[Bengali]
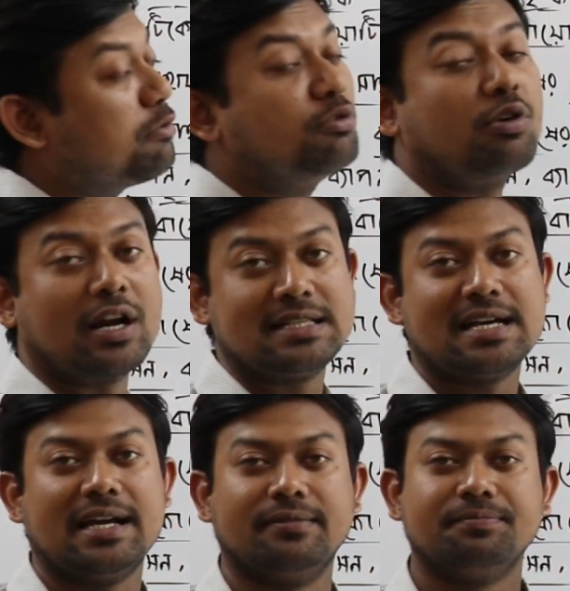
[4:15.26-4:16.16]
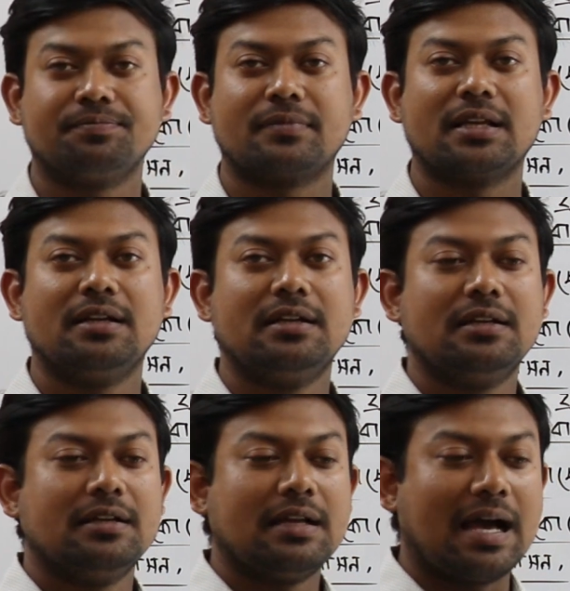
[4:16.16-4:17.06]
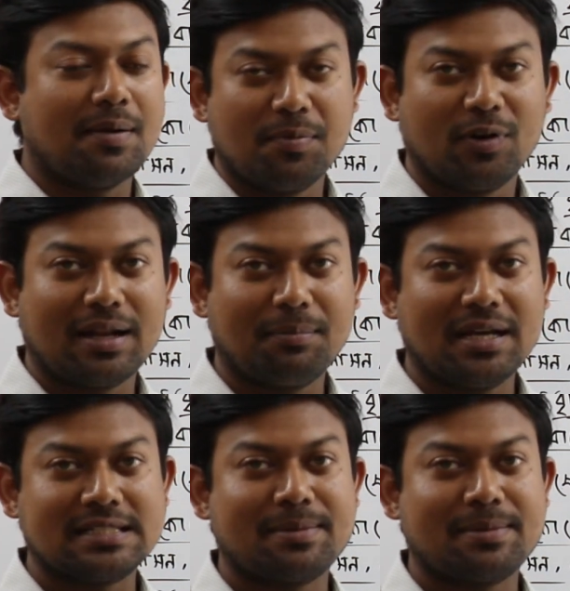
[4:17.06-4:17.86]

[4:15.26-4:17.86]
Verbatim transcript: এগুলো করা যায় আমি বললাম না